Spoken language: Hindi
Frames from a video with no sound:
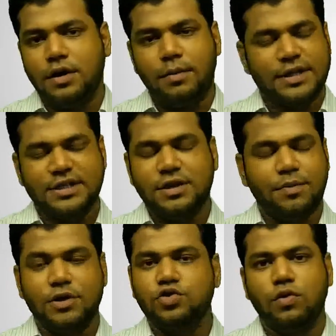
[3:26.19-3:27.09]
मैसेज
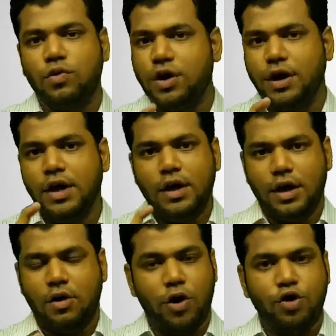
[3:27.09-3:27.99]
अपना जो वो है
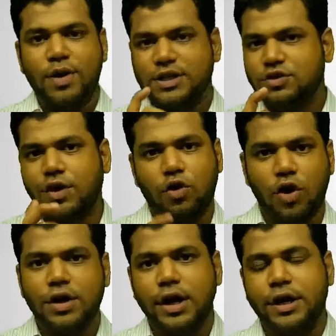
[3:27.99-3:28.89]
ऑडियो मैसेज वो
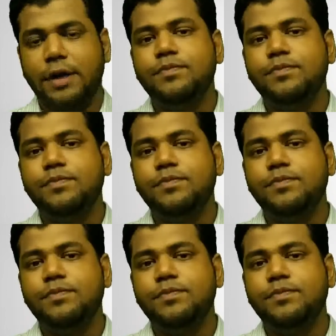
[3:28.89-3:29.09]
रिकॉर्ड कर लिया